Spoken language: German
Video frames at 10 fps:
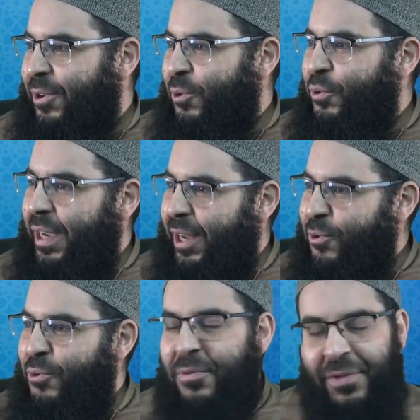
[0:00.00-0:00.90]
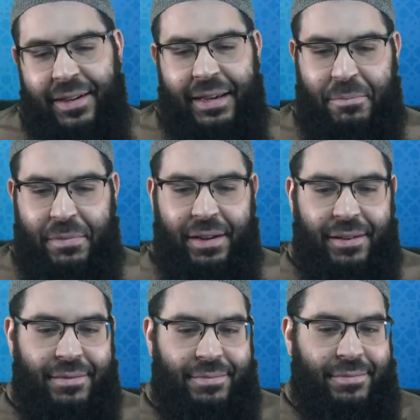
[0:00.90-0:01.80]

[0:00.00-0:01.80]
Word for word: Und Harun war eben der